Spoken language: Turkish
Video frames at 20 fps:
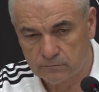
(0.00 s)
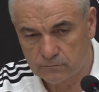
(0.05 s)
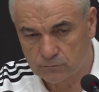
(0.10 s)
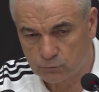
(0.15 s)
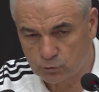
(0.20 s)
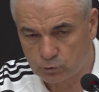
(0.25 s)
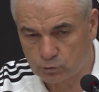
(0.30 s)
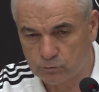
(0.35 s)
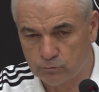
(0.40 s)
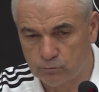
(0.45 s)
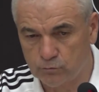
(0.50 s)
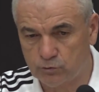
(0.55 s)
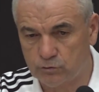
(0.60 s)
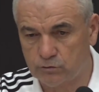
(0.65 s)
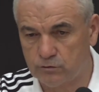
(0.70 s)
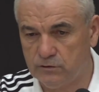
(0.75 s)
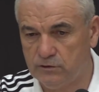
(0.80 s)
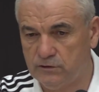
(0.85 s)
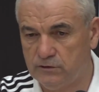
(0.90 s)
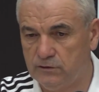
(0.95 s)
Durumumuz
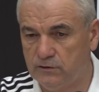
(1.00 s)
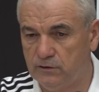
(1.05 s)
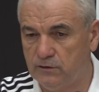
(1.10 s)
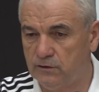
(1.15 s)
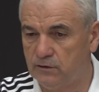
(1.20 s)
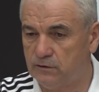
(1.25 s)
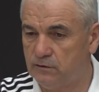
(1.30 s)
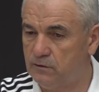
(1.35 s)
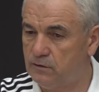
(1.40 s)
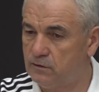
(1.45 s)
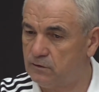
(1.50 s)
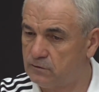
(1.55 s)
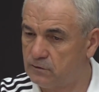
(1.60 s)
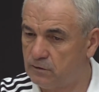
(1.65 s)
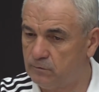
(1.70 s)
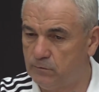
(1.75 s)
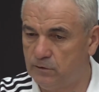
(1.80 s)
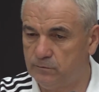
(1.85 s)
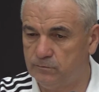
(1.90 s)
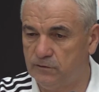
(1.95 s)
iyi değil dediler,
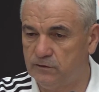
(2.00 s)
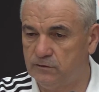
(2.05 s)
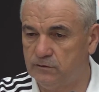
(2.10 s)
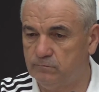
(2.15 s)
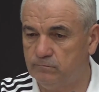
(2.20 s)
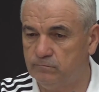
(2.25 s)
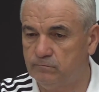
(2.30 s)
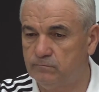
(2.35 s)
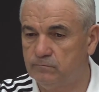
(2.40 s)
tamam dedim.